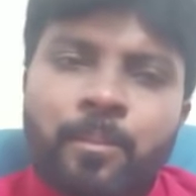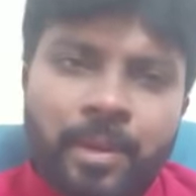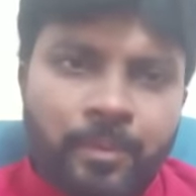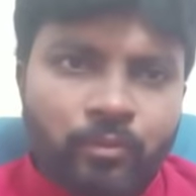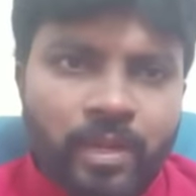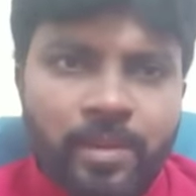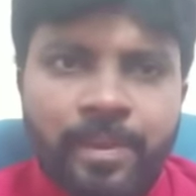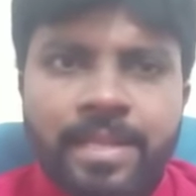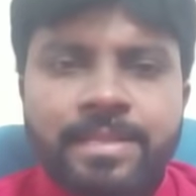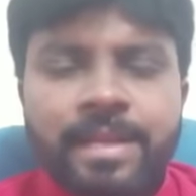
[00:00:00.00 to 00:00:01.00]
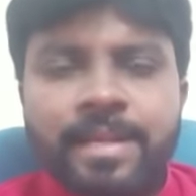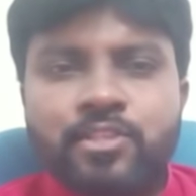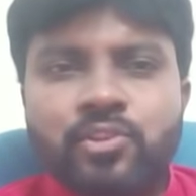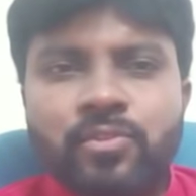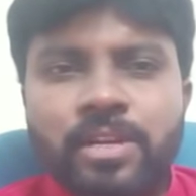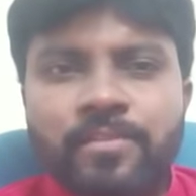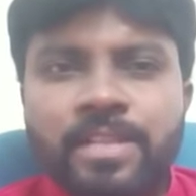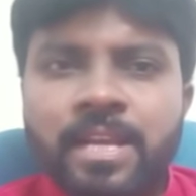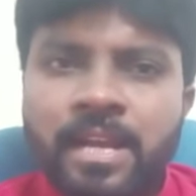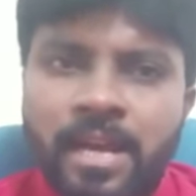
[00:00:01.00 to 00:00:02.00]
ప్రభుత్వాన్ని మరింత రెచ్చగొట్టే
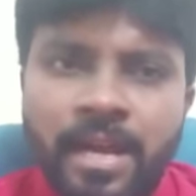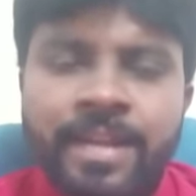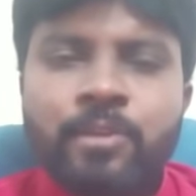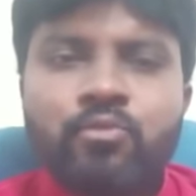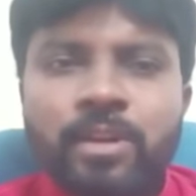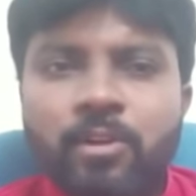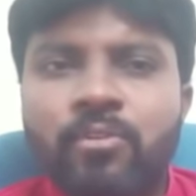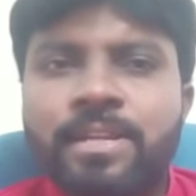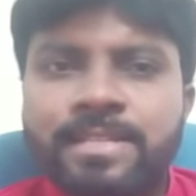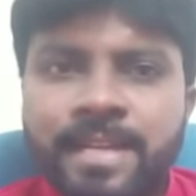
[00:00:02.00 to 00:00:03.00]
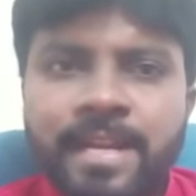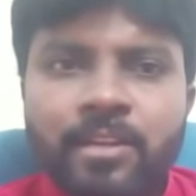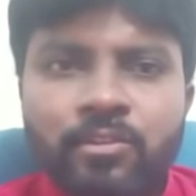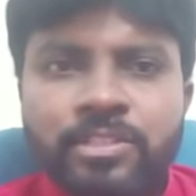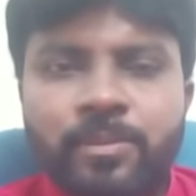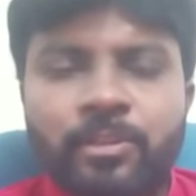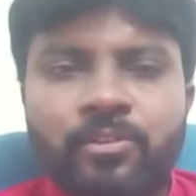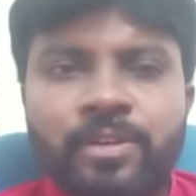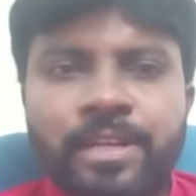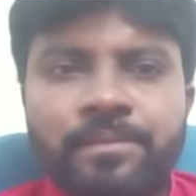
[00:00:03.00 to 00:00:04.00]
విధంగా అని కూడా కొన్ని సంఘటనలు
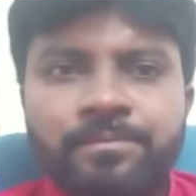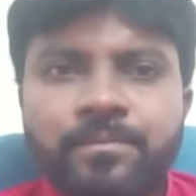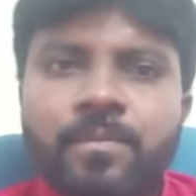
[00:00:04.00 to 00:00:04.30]
చెబుతూ ఉంటాయి